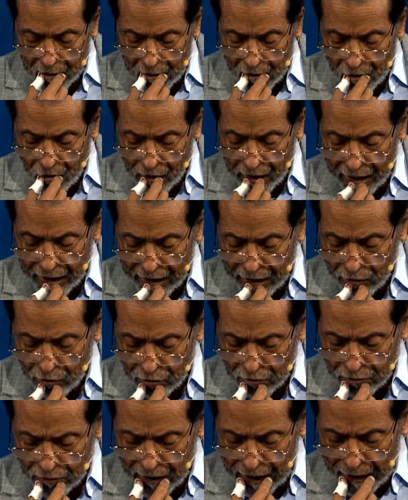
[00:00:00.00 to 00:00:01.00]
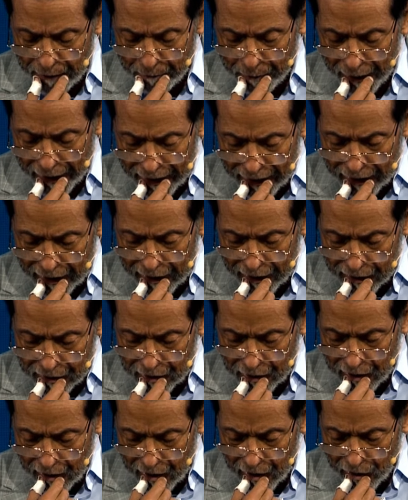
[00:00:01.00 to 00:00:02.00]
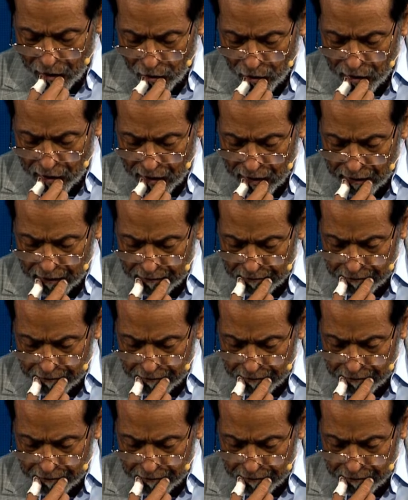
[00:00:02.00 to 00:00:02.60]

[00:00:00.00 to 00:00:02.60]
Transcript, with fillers: lo que quiero explicar en este día de hoy?